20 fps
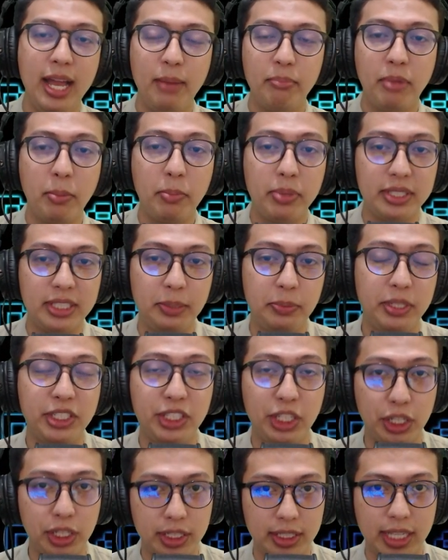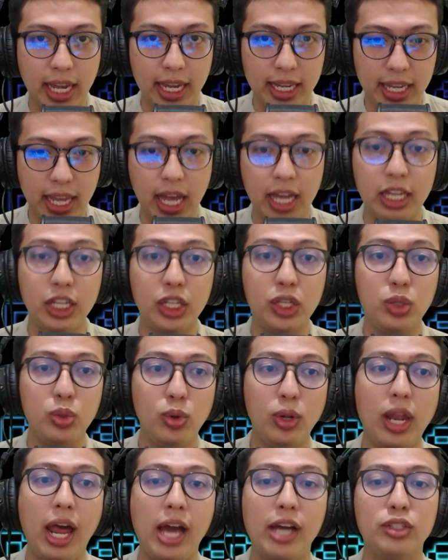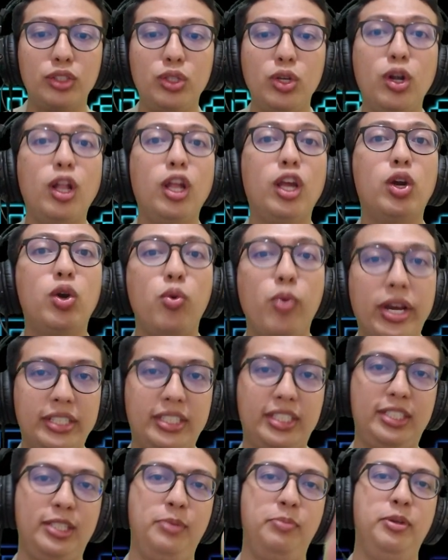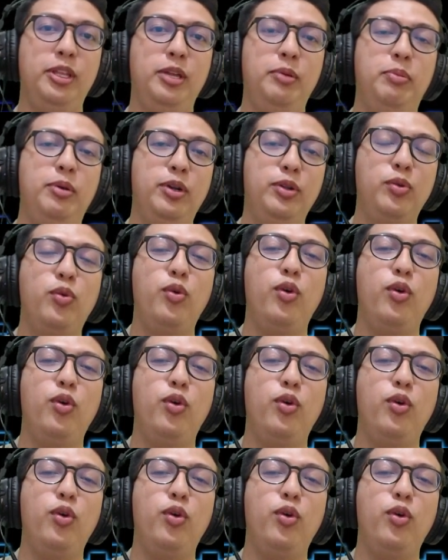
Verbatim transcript: membership di channel saya itu langsung request teman-teman.